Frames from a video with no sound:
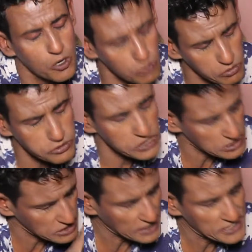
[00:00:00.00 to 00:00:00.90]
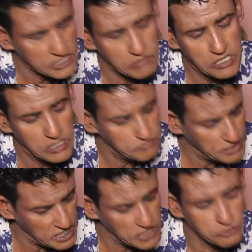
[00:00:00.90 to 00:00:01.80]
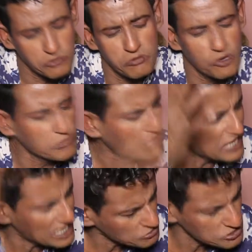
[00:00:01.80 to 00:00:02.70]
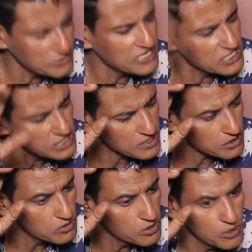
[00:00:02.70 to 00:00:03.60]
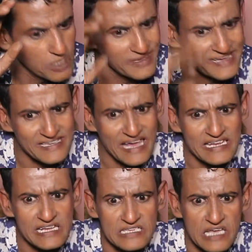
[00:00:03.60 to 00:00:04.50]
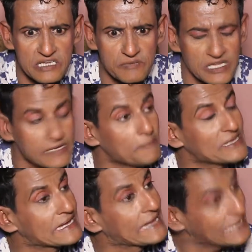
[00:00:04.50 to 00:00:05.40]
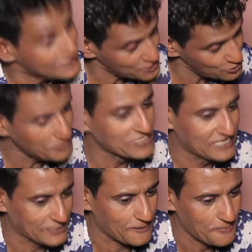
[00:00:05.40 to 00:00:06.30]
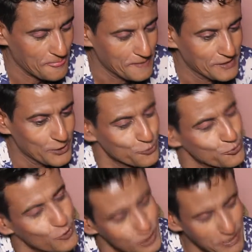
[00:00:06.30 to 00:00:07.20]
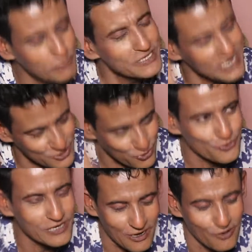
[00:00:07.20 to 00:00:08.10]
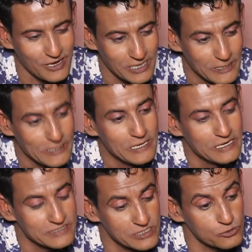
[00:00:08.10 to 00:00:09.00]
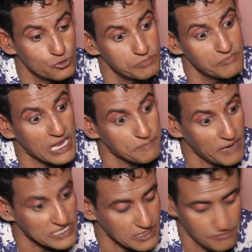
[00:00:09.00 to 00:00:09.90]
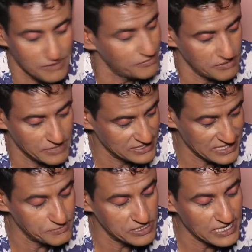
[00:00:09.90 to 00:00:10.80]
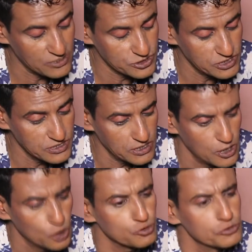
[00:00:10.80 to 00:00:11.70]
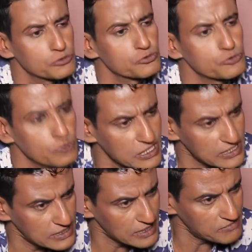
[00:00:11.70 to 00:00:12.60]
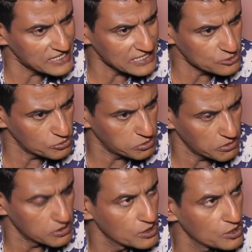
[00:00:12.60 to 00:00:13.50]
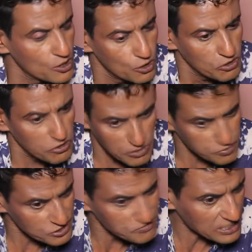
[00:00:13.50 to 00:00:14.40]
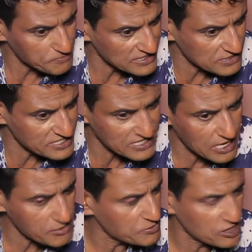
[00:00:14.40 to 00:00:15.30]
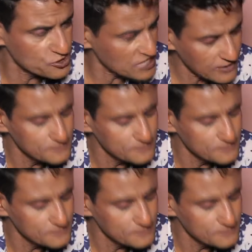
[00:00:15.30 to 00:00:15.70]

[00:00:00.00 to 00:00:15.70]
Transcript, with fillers: কবুতরের ডাইনিং টেবিল বেডরুম ওর বাবা এত কিছু বানানো লাগে নাকি নানির কাছে আসলাম না দিকে মানে এই ছিল আমার ইয়েটা তো ওই বাবদে একটা শর্ট না খাওয়া যে তুই মার পাশে মানে জাইদের ডায়লগ ছিল যে তোরা কি লেগে মা ডাকটিব ওরা প্রতি মার পাশে থাকবার পারছ না